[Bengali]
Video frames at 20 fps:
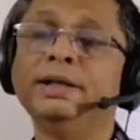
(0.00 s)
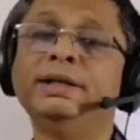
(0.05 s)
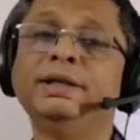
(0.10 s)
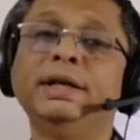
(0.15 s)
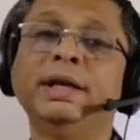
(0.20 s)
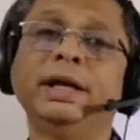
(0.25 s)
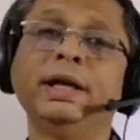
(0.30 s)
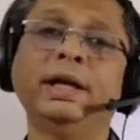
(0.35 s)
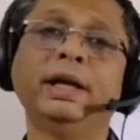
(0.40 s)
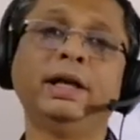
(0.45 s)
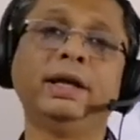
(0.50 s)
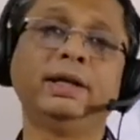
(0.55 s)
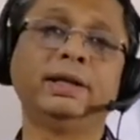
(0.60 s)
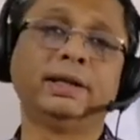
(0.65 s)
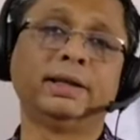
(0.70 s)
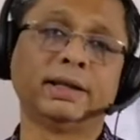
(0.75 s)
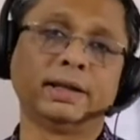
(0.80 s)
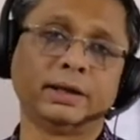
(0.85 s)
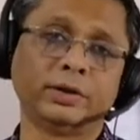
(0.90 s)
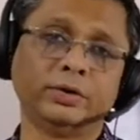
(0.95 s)
সেই
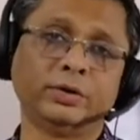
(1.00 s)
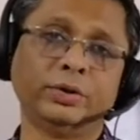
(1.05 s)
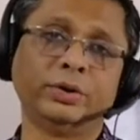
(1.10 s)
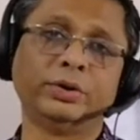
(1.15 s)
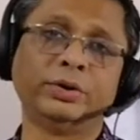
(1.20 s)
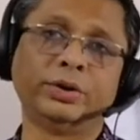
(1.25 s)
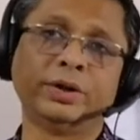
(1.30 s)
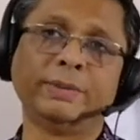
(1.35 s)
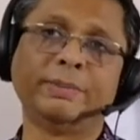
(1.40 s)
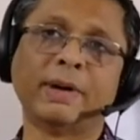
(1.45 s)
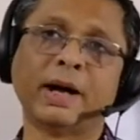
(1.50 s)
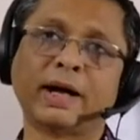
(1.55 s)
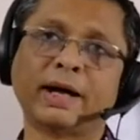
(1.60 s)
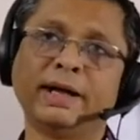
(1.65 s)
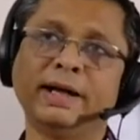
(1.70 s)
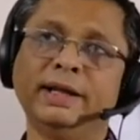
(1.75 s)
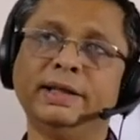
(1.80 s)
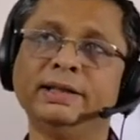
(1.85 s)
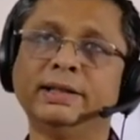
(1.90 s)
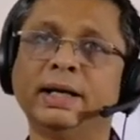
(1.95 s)
দৈত্যের
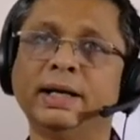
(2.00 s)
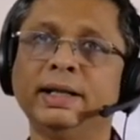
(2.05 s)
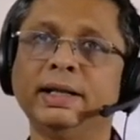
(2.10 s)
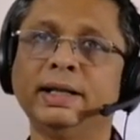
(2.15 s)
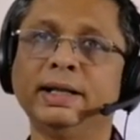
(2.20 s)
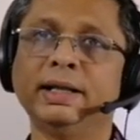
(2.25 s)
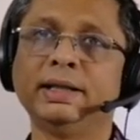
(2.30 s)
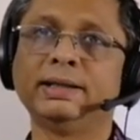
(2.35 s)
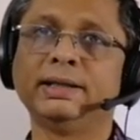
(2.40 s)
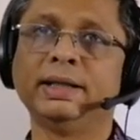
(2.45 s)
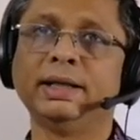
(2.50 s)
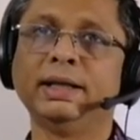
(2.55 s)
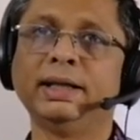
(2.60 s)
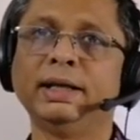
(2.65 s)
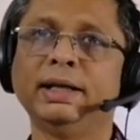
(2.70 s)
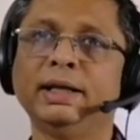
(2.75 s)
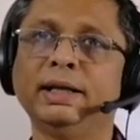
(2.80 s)
বাগানের চারিদিকে সে